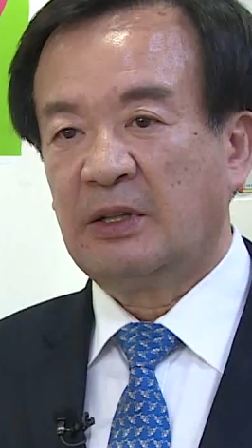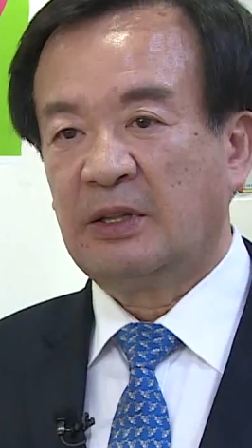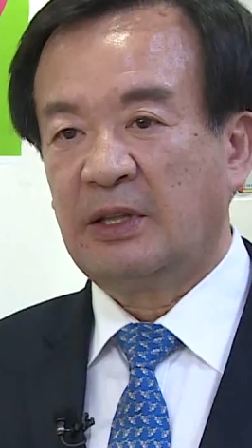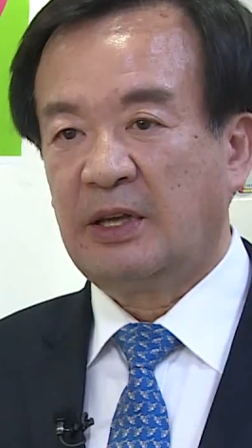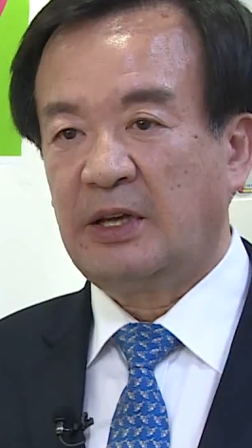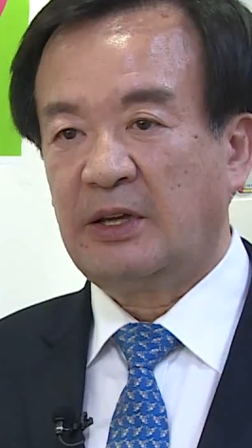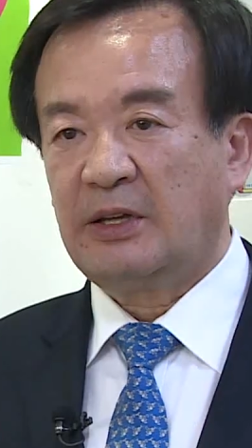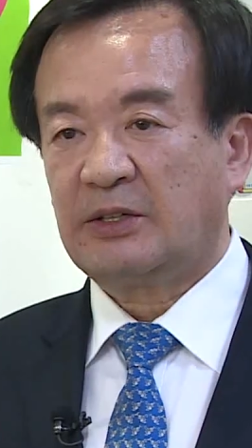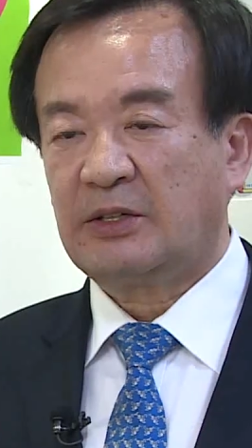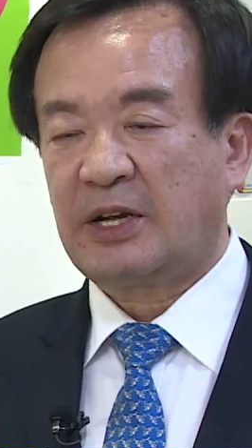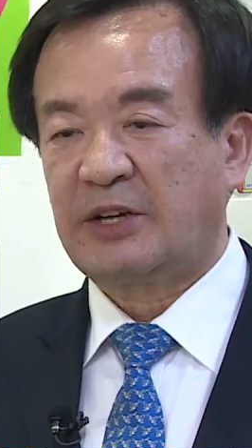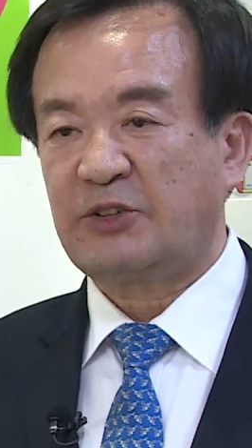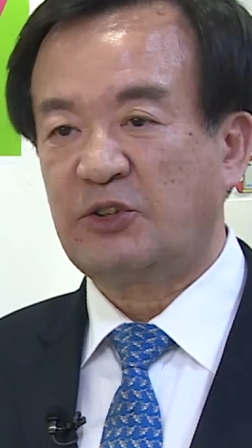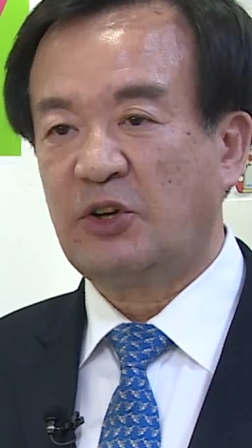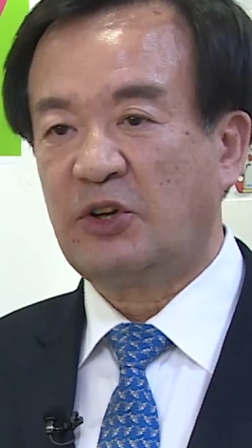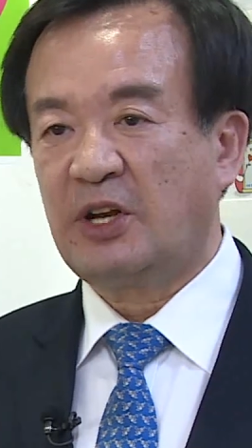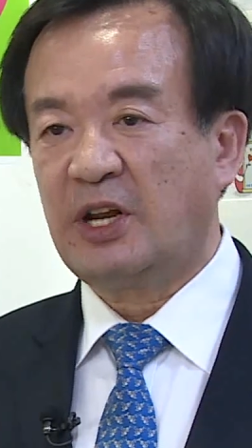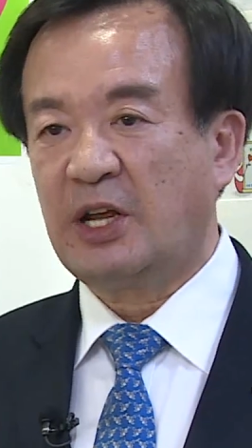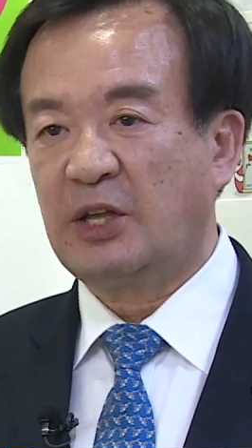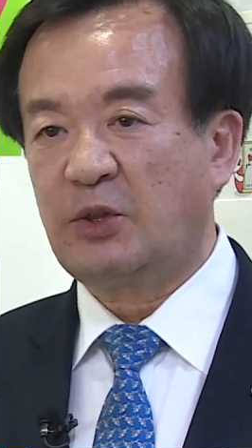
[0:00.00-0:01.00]
네,
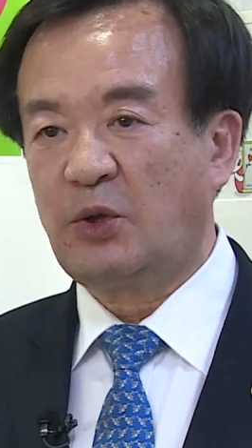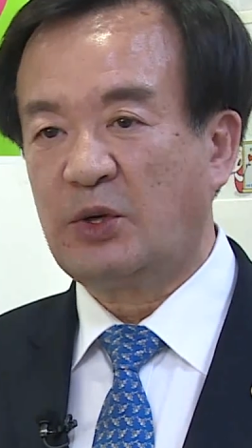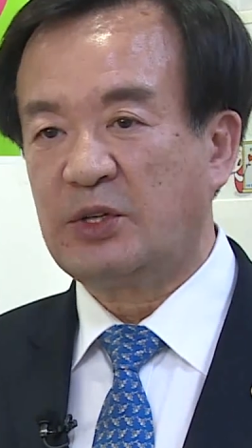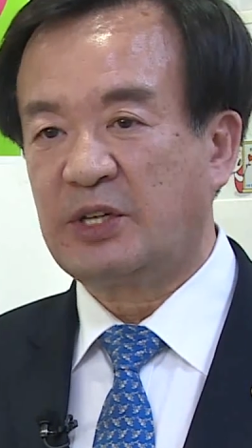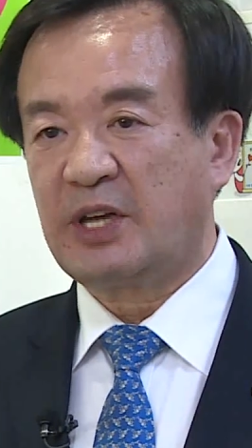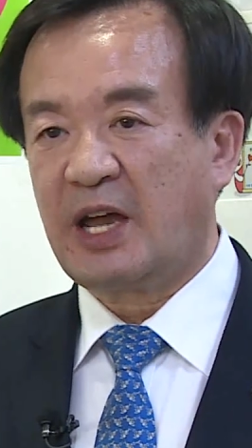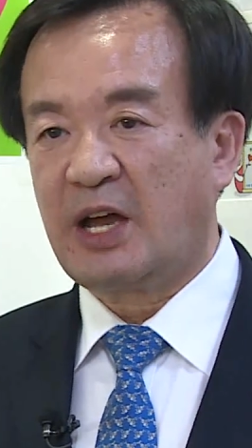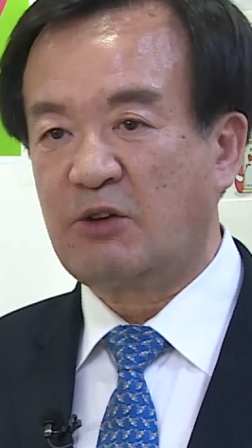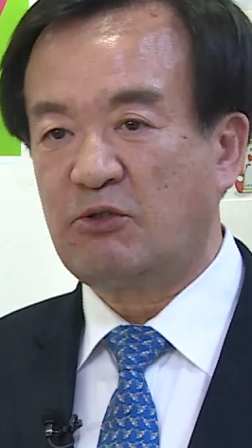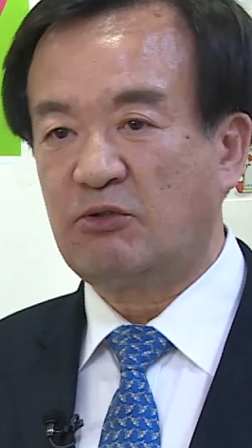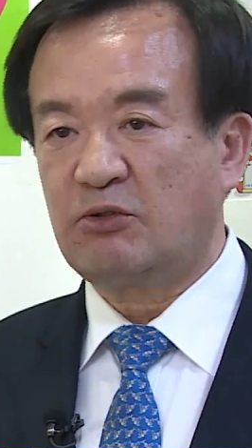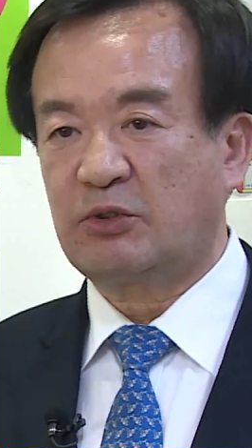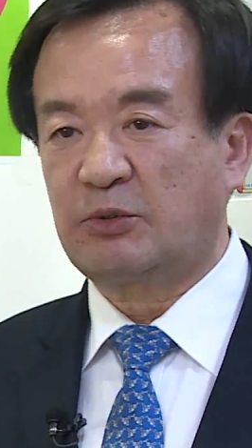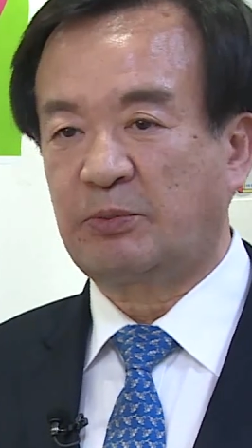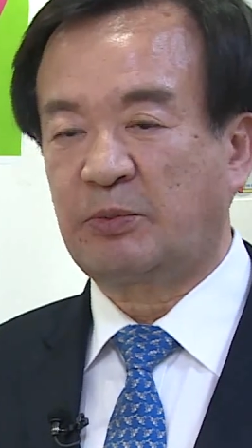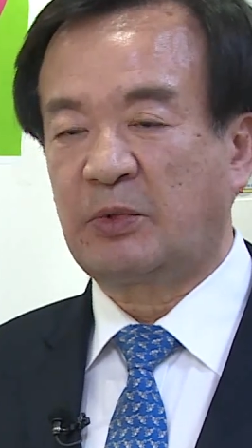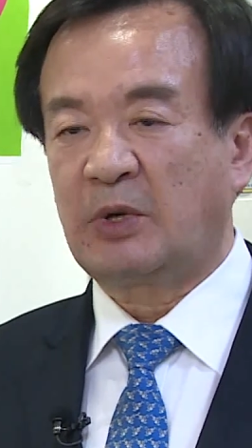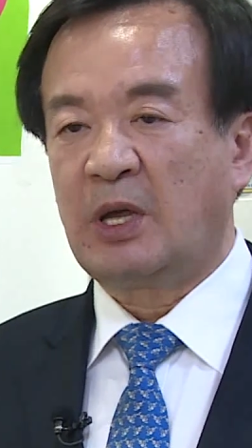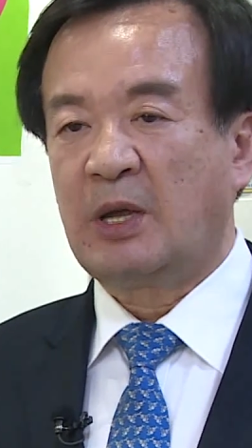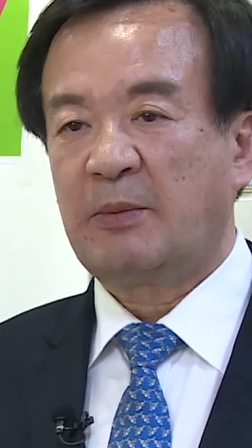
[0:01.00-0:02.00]
작년에도 이제 한국
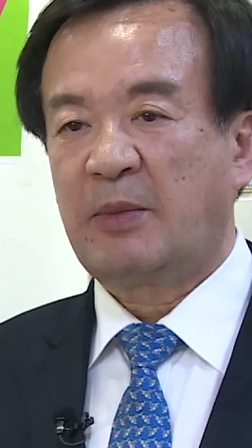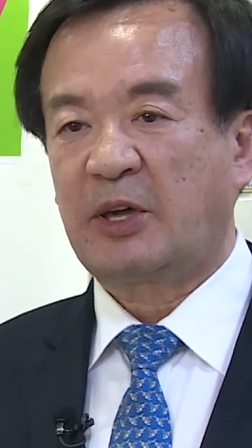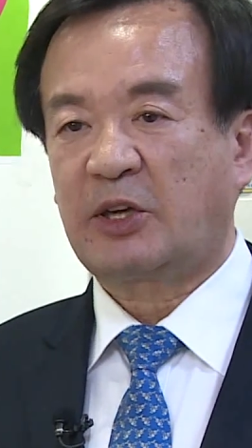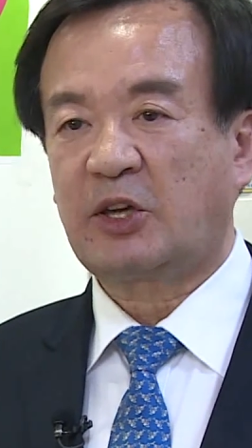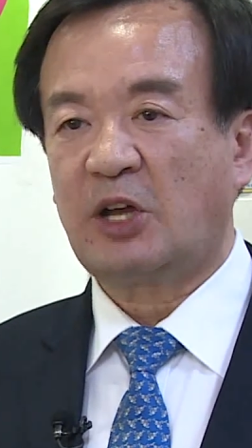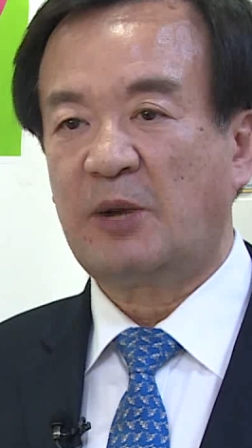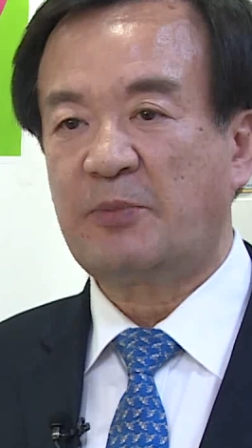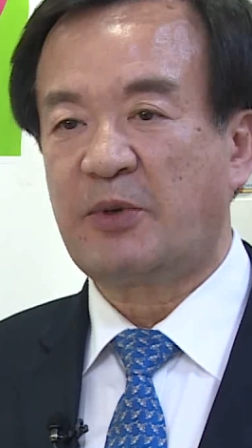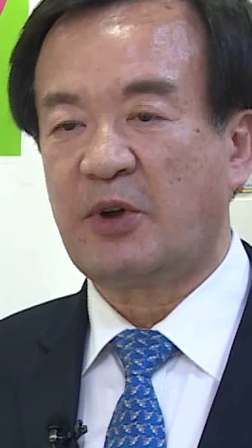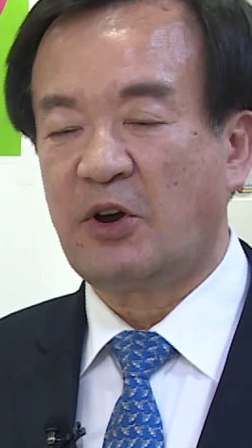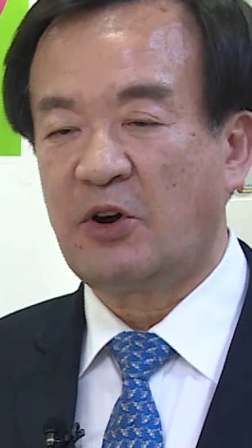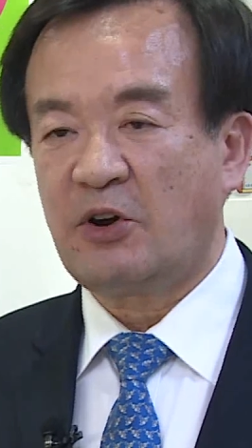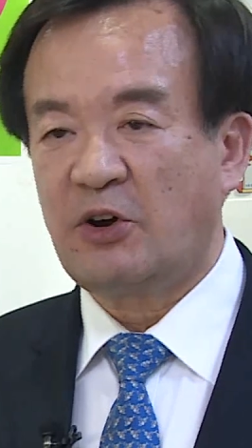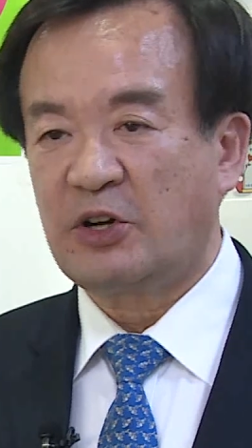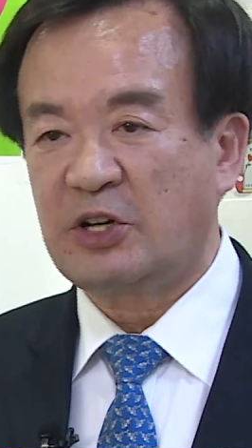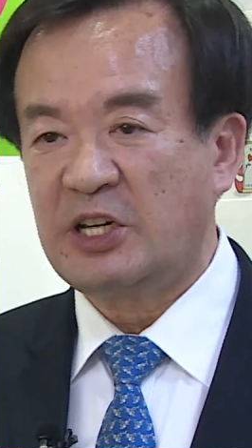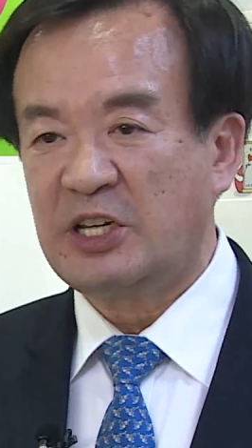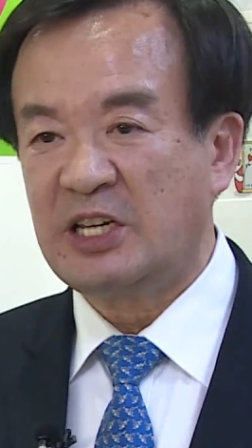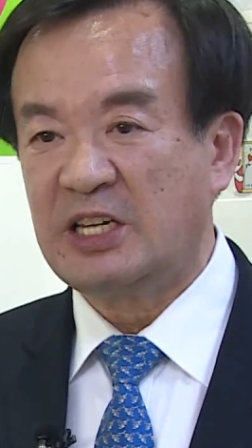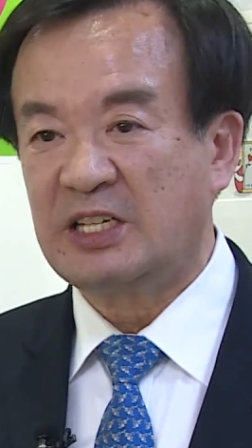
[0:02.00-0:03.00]
백혈병
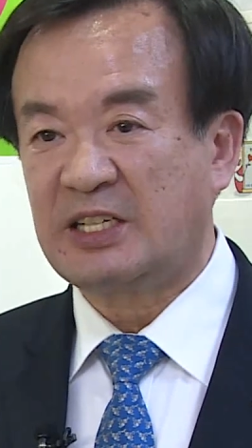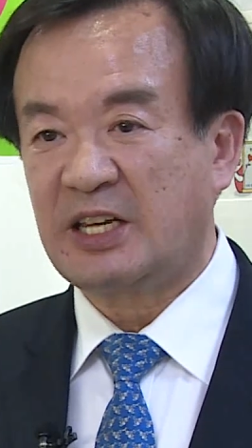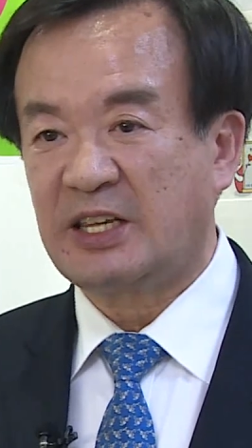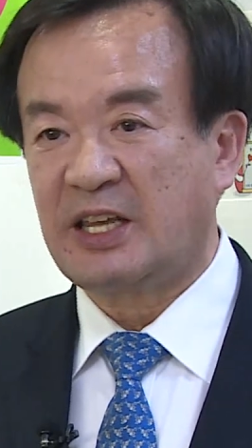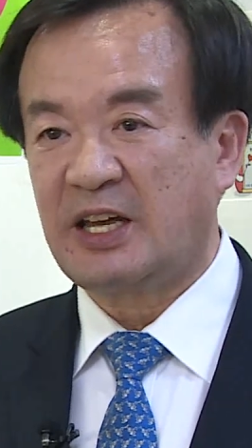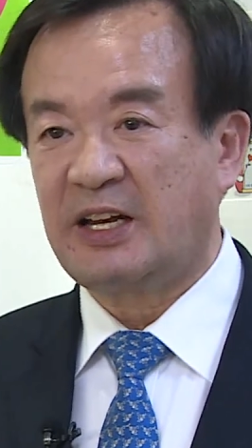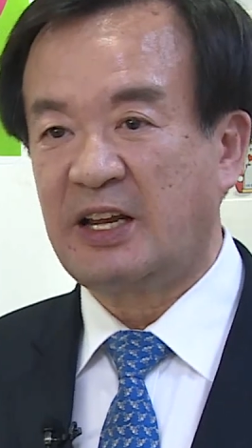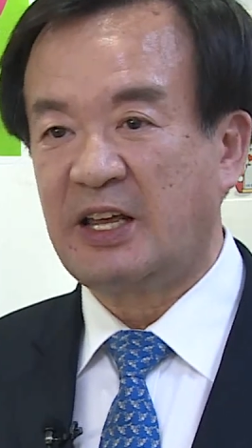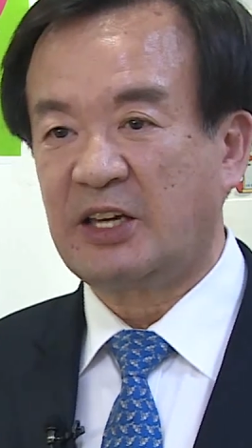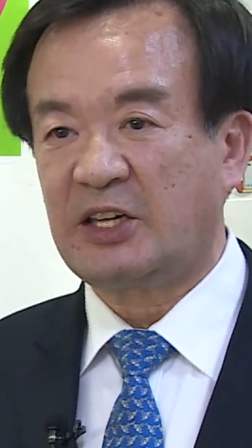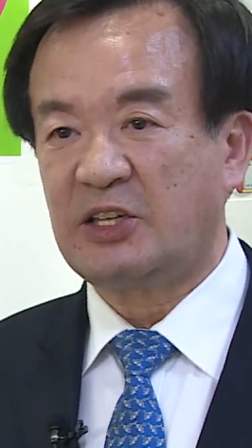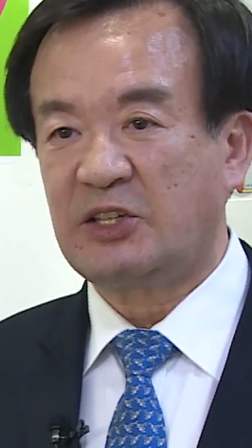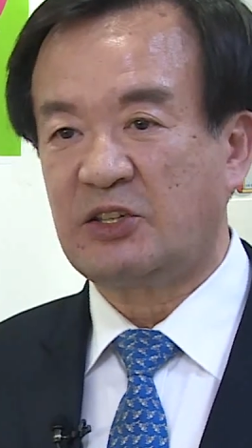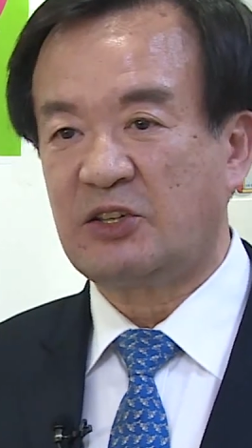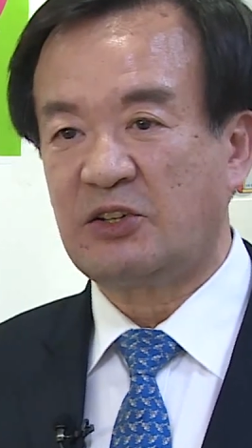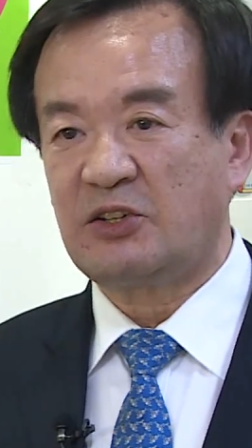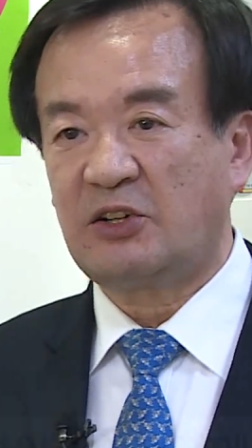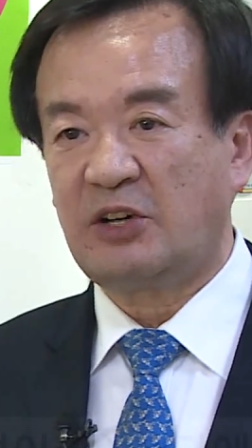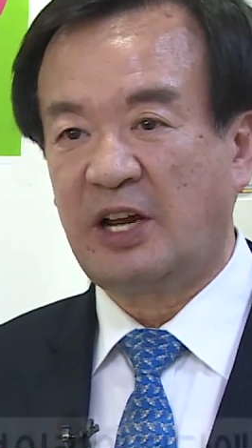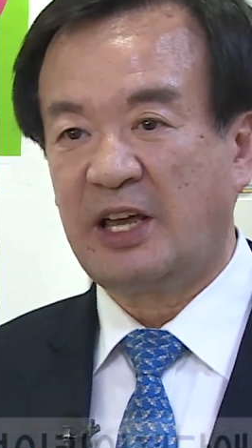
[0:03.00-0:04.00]
어린이 재단에
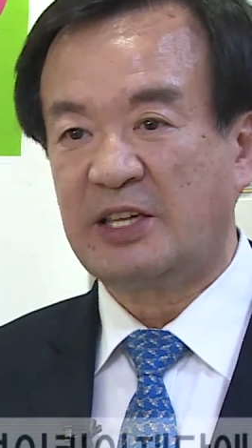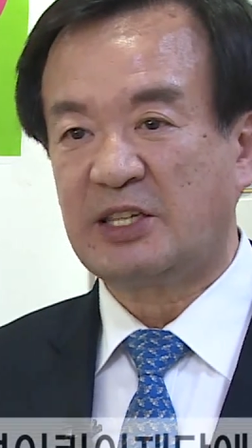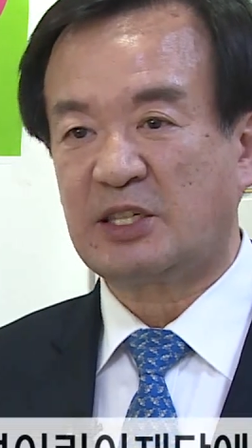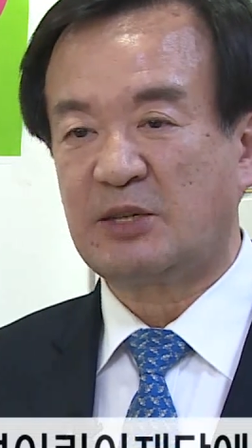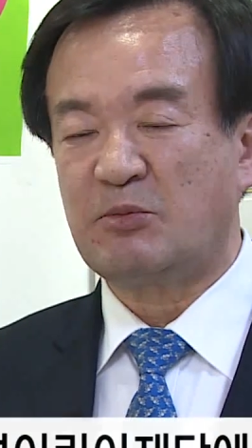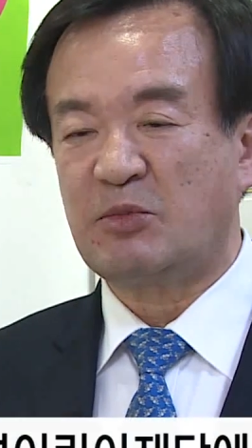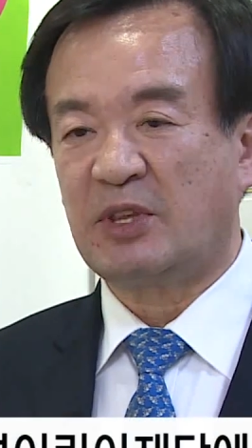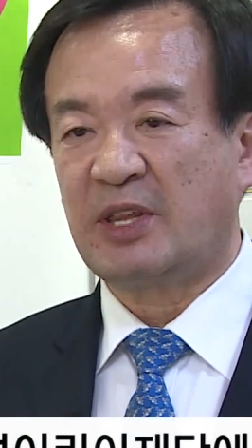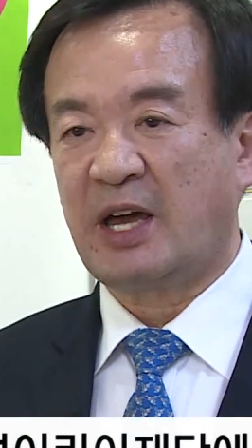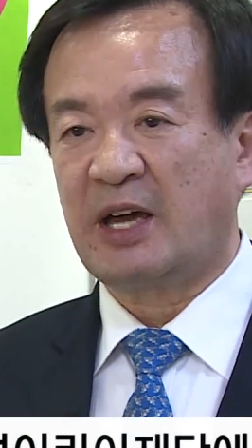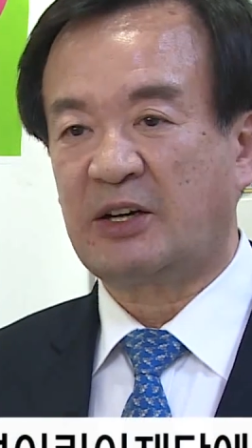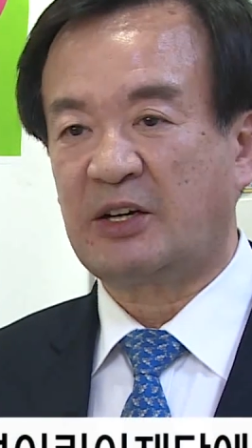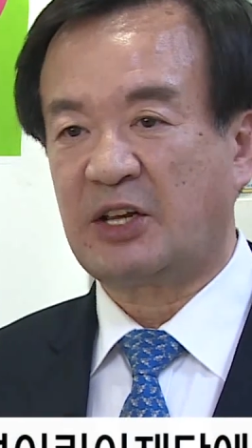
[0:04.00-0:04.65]
기증을 했습니다.